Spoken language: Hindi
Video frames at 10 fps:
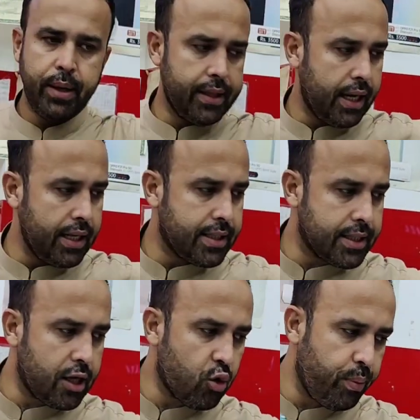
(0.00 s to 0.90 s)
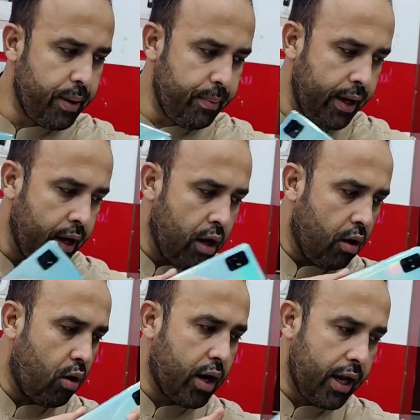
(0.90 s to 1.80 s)
पैंतालीस हज़ार रुपये में
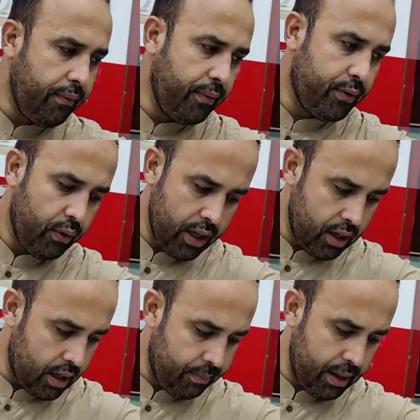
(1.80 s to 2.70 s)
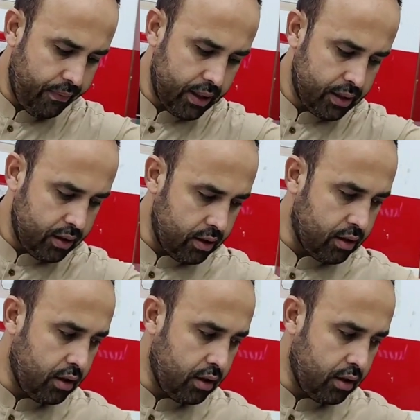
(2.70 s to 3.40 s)
और ए फिफ्टी वन हमारे पास